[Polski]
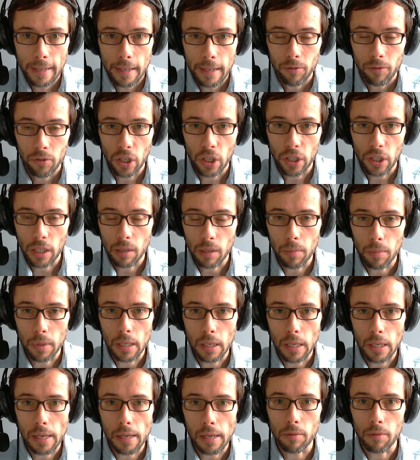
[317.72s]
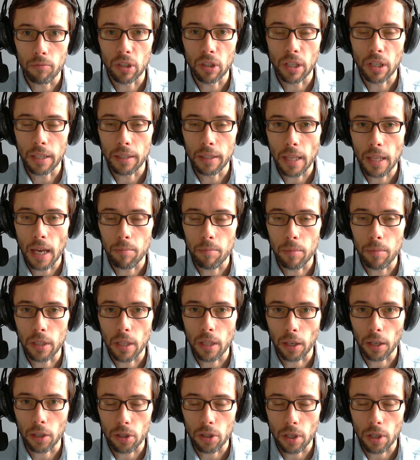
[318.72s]
wszelkimi e, względami.
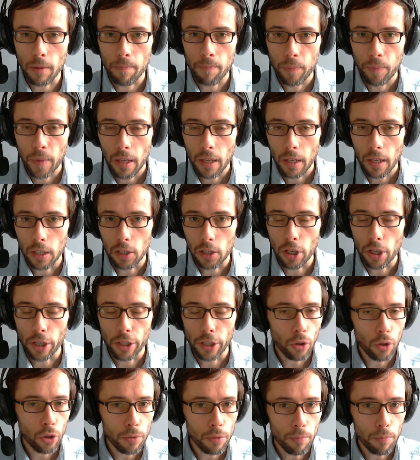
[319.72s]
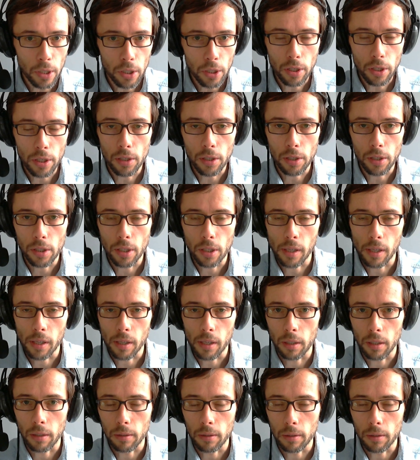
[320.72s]
Także jeżeli ktoś myśli, że
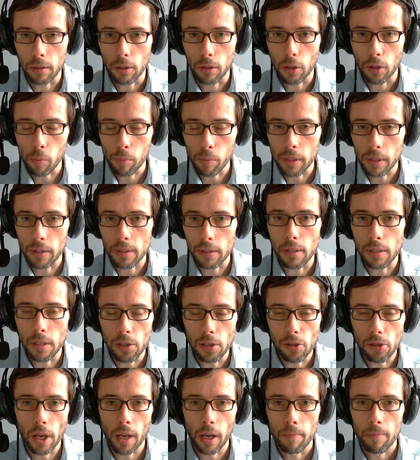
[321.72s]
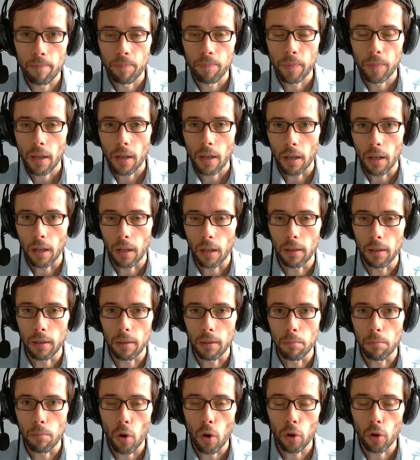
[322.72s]
e, robi zdjęcia e,
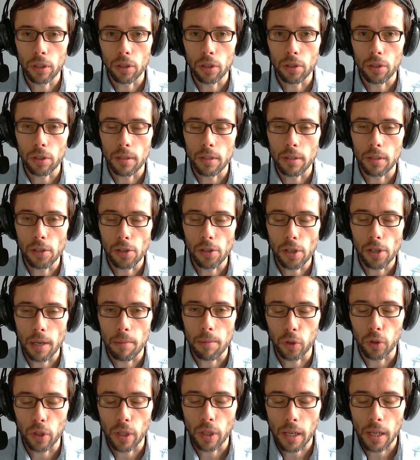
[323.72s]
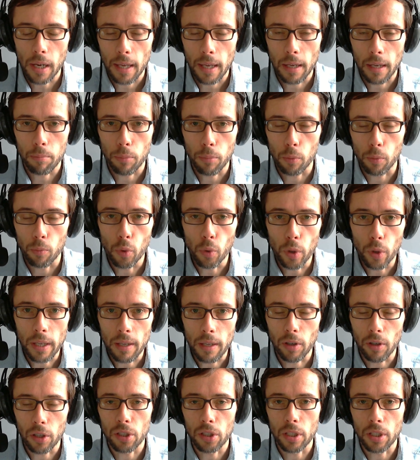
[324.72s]
mody czy zdjęcia modelek, próbuje
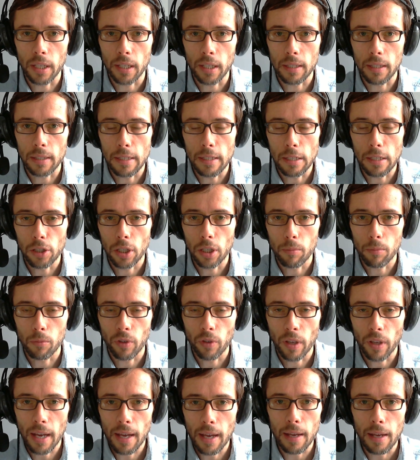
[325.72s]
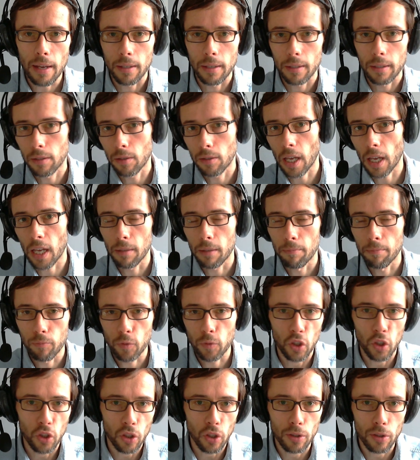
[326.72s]
właśnie takie zdjęcia i mówi, a co,
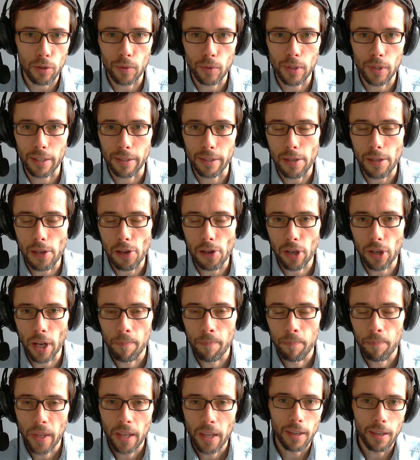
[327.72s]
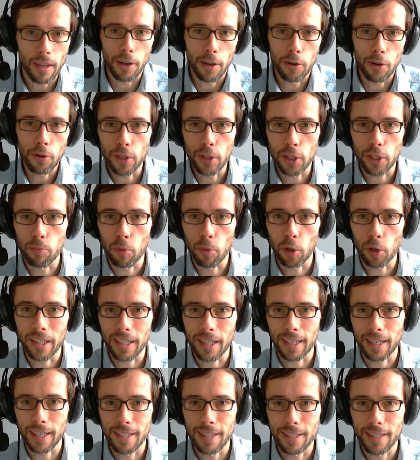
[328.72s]
co to są za zdjęcia? Ja również mogę
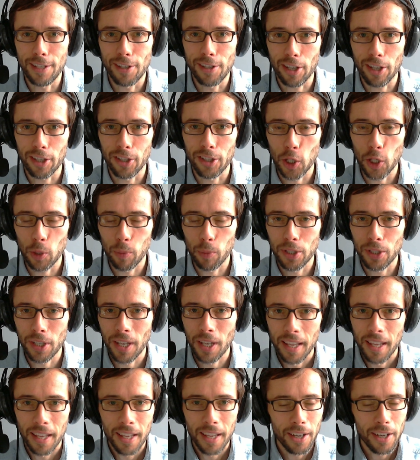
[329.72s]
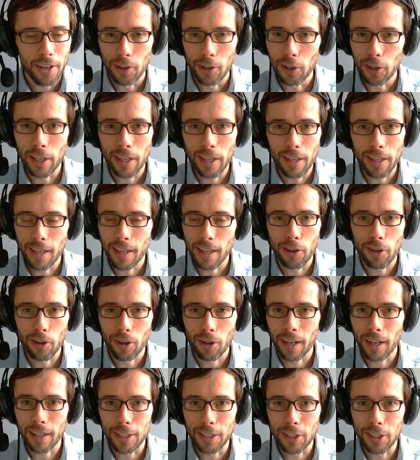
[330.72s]
takie zdjęcia zrobić. O nie, nie,
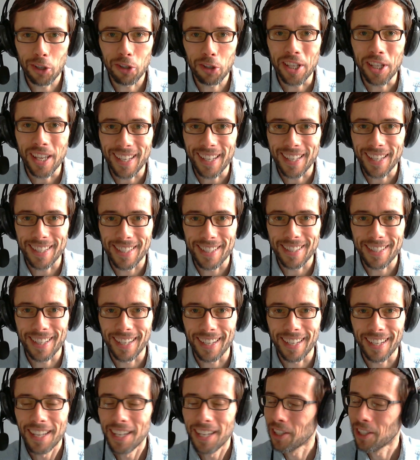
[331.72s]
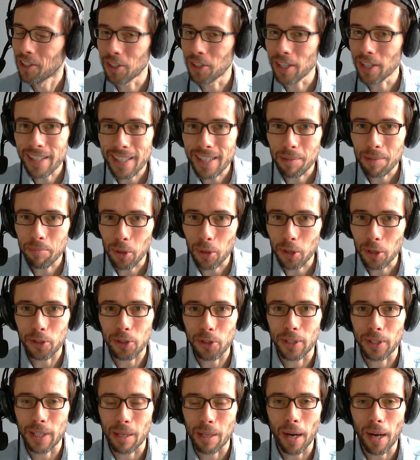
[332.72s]
kochani, to nie jest tak. To nie jest tak
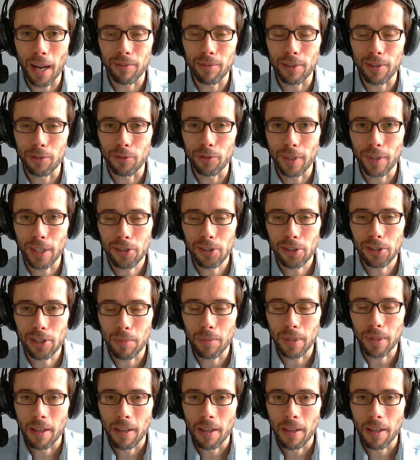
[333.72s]
prosto, naprawdę, uwierzcie mi.